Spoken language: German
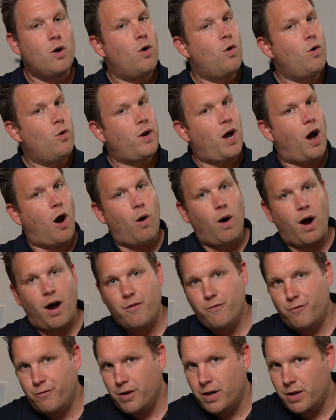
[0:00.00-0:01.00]
oder oder auch
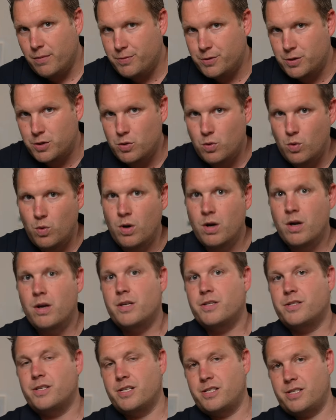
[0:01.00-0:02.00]
ein Philips Hue
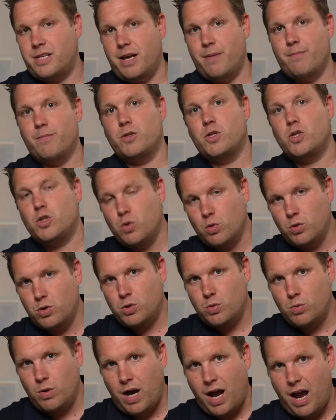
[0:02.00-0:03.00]
System
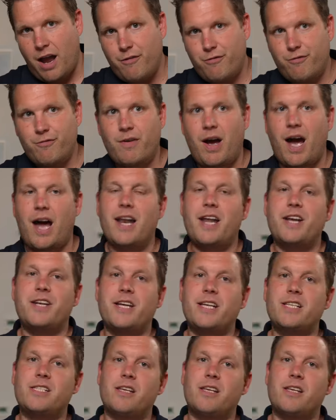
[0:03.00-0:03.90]
zuzugreifen, allerdings